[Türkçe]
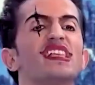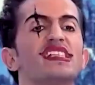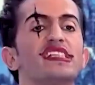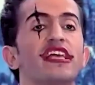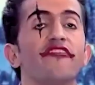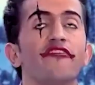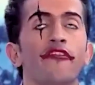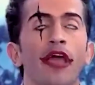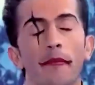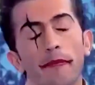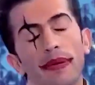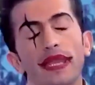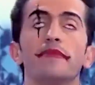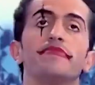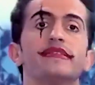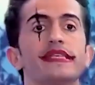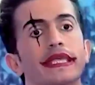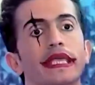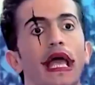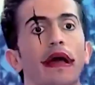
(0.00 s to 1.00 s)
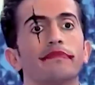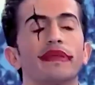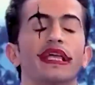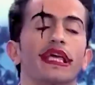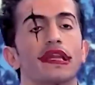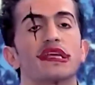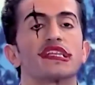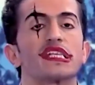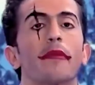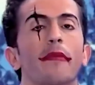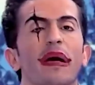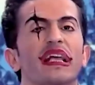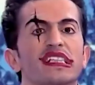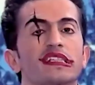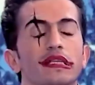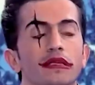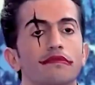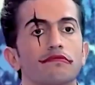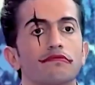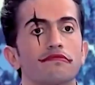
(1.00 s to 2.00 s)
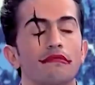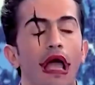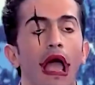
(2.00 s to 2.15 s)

Maalesef benim zekamla yarışamazsın.